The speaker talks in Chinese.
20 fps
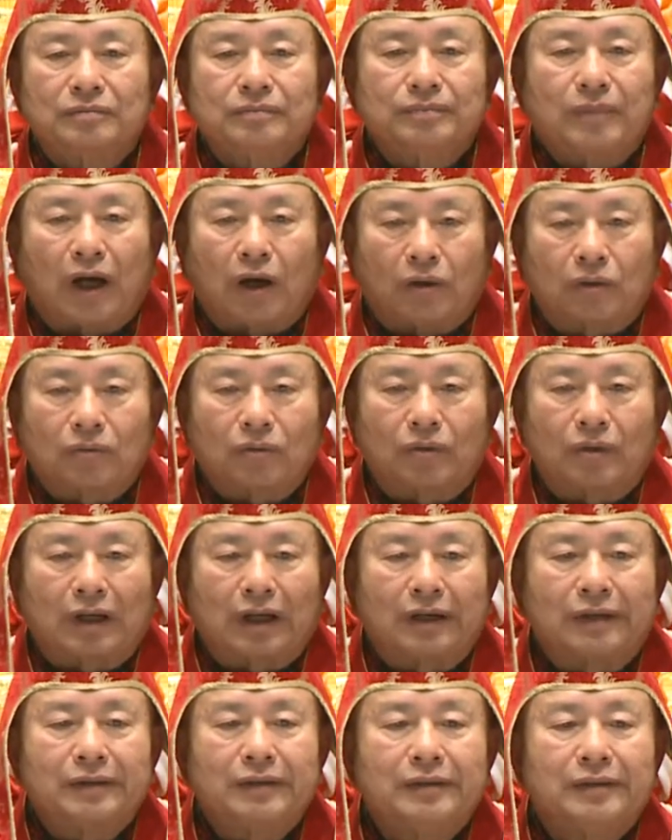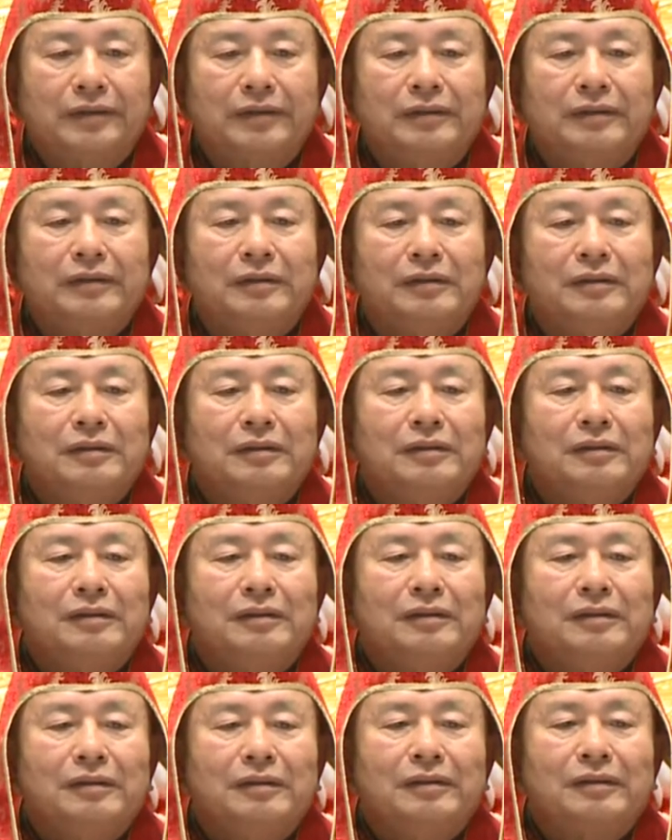跑过来，
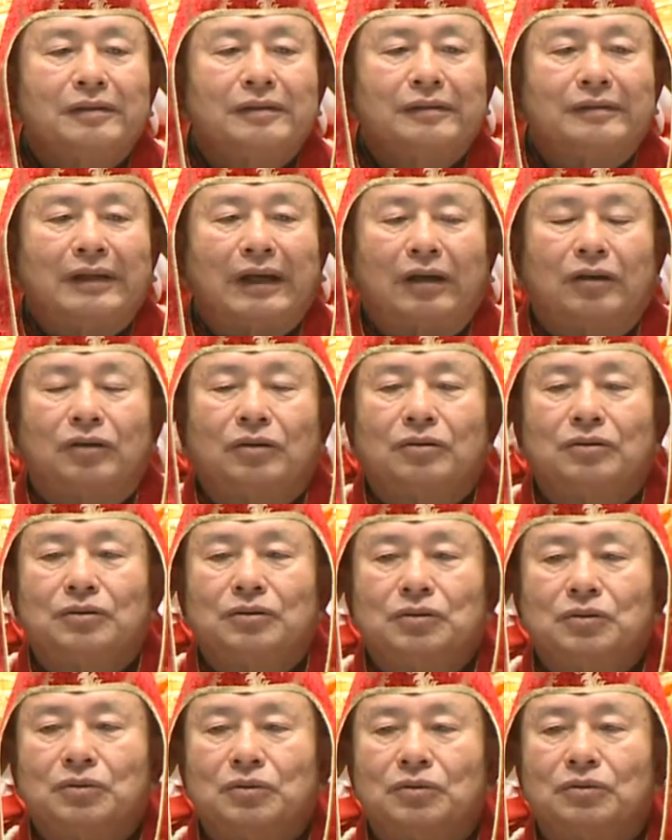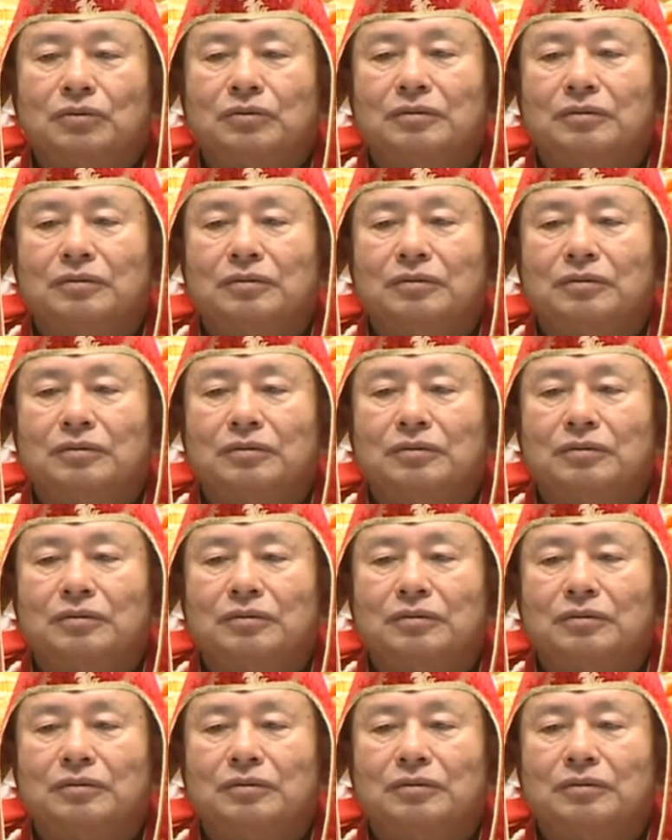然后就